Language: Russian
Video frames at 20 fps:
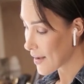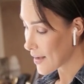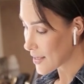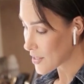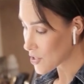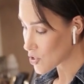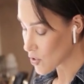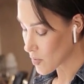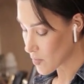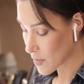
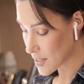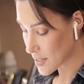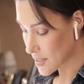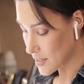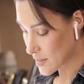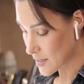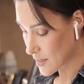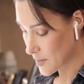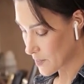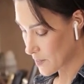И что мы
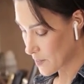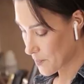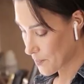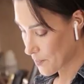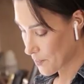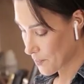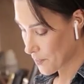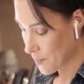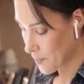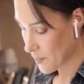делаем?
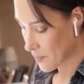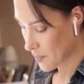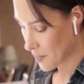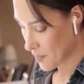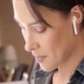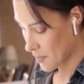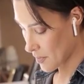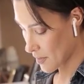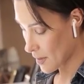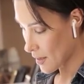
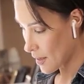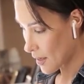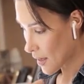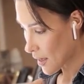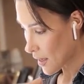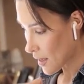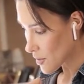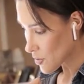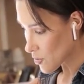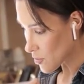
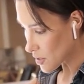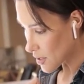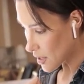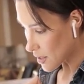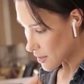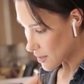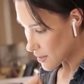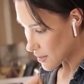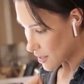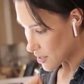Тот
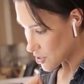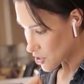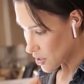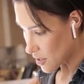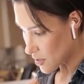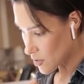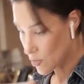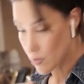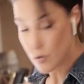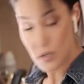карандаш,
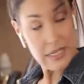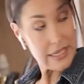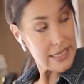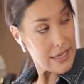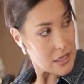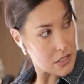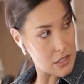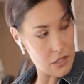который не